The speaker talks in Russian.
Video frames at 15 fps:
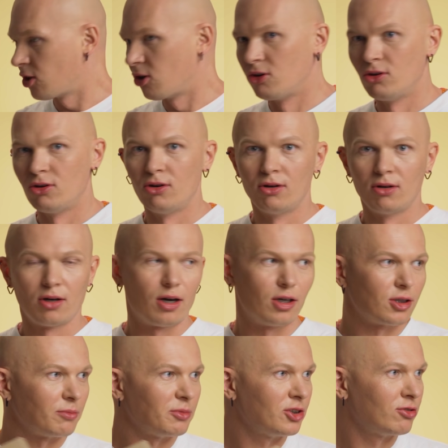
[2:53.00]
О, а
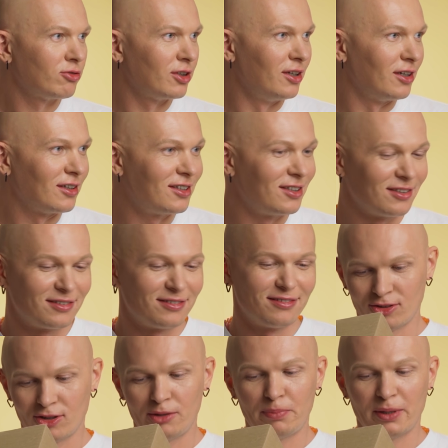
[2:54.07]
там ничего нет.
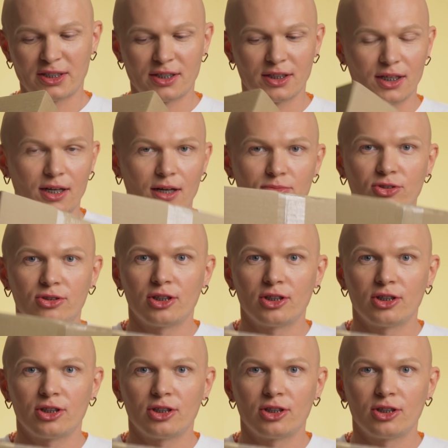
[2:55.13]
0,5 килограмм